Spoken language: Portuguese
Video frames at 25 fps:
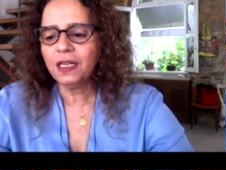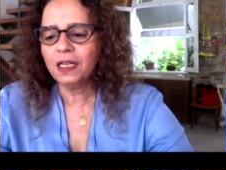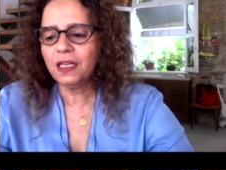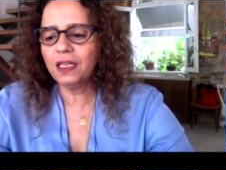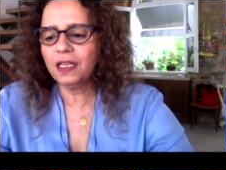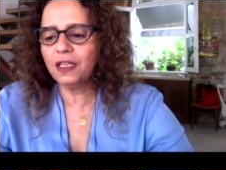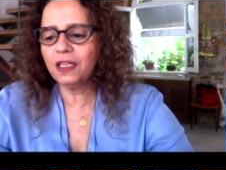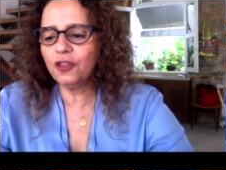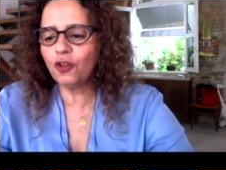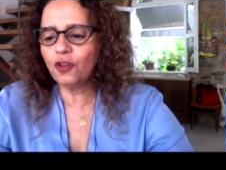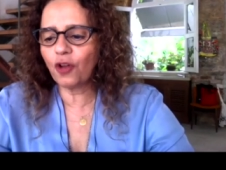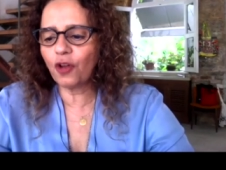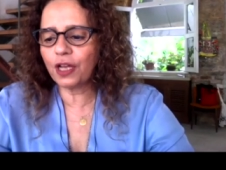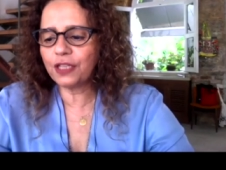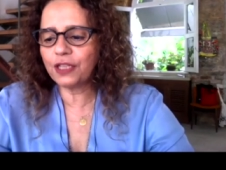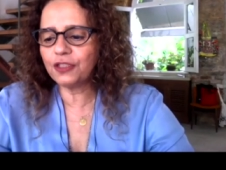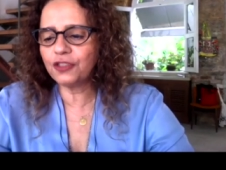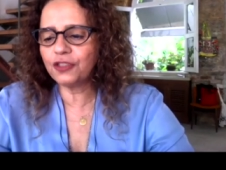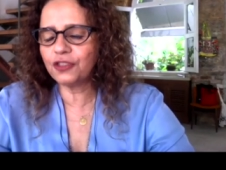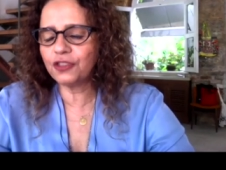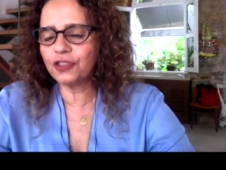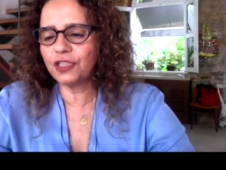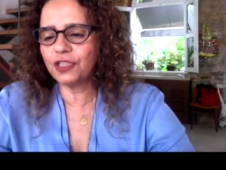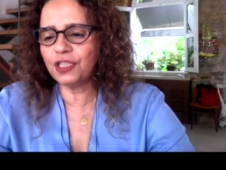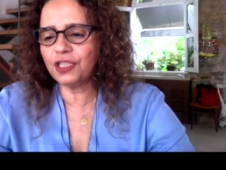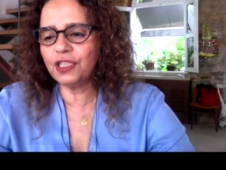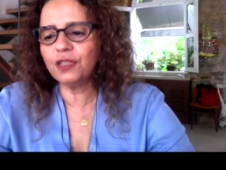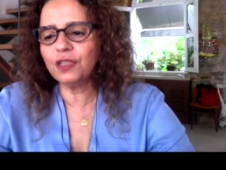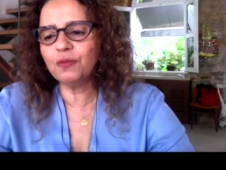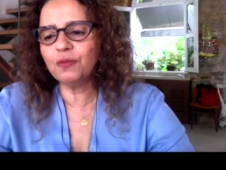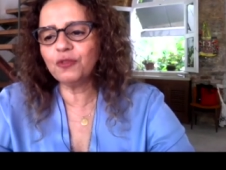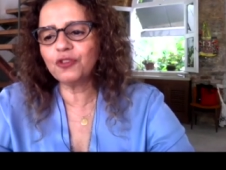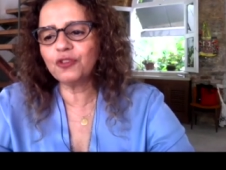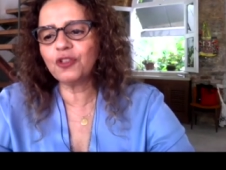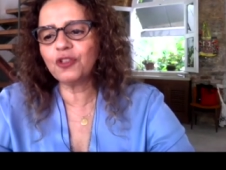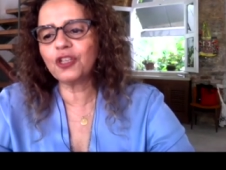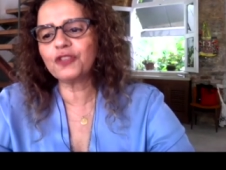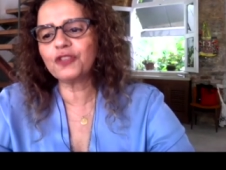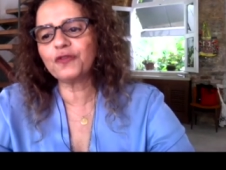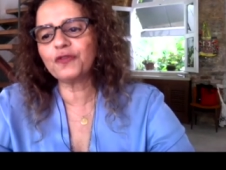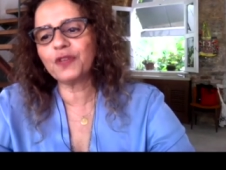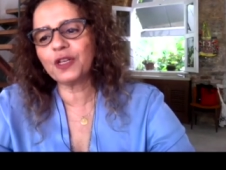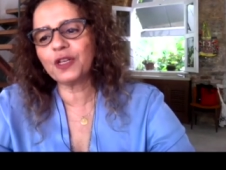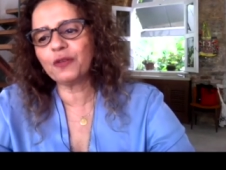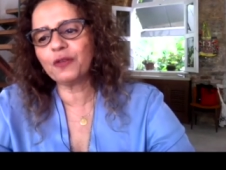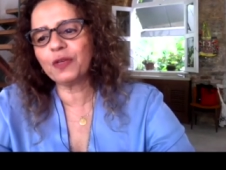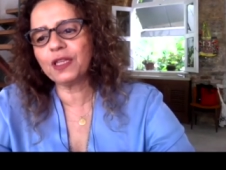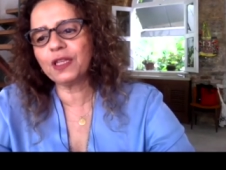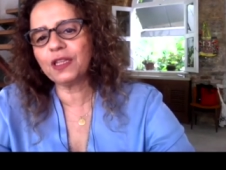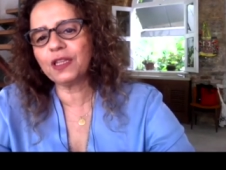e nós íamos, nós
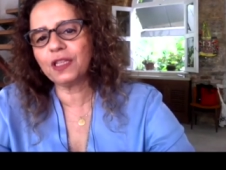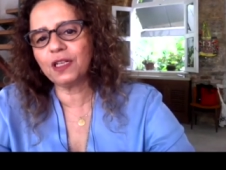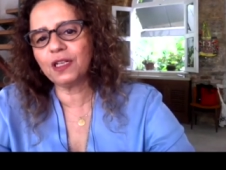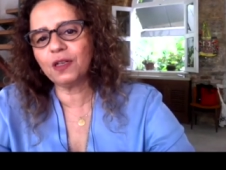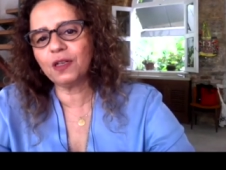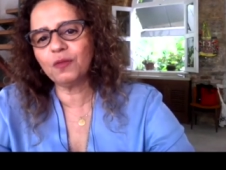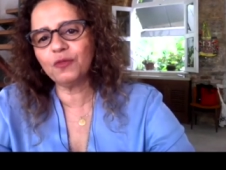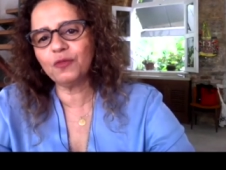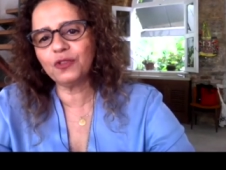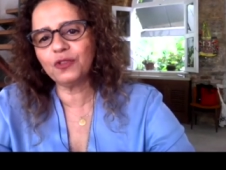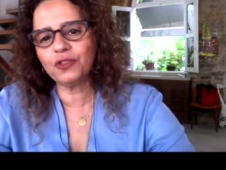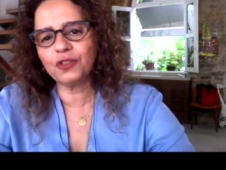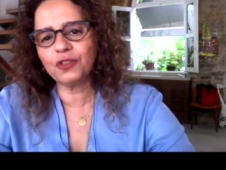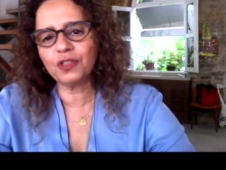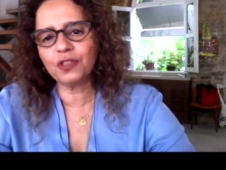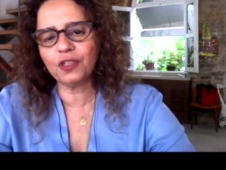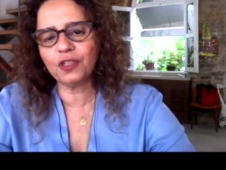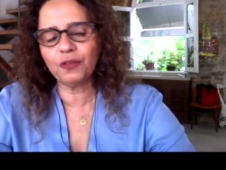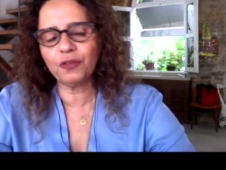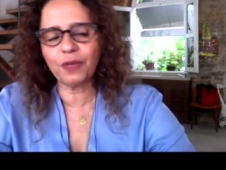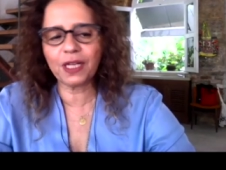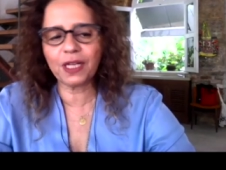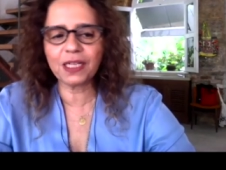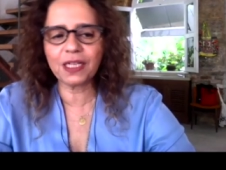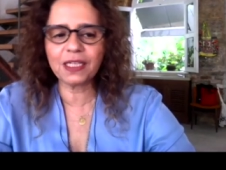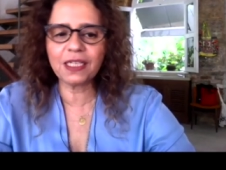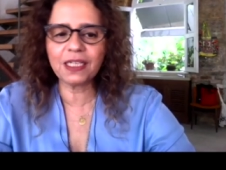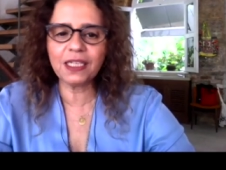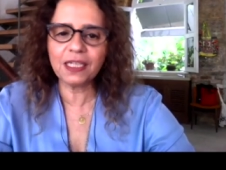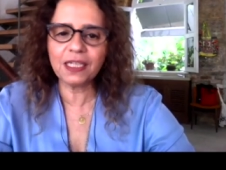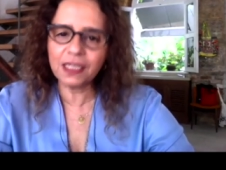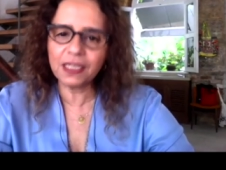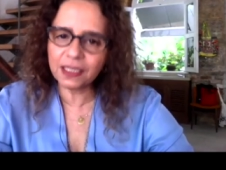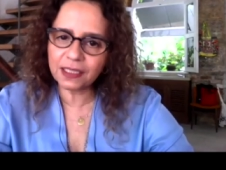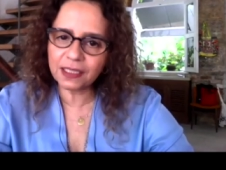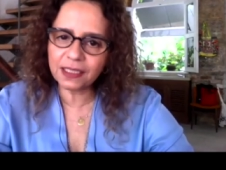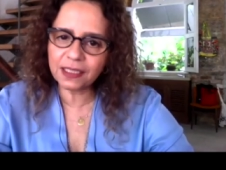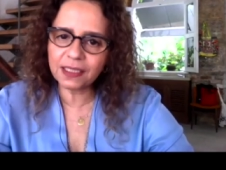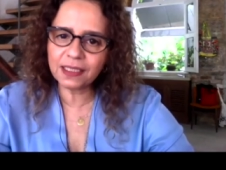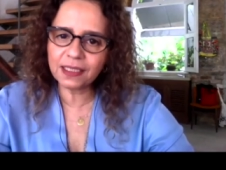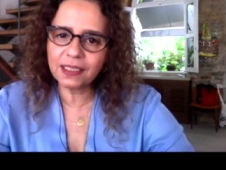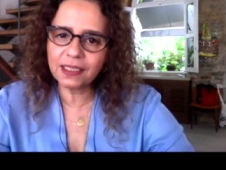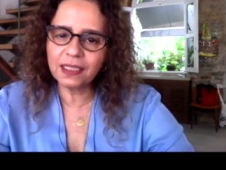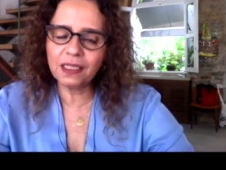frequentamos. Eu era criança,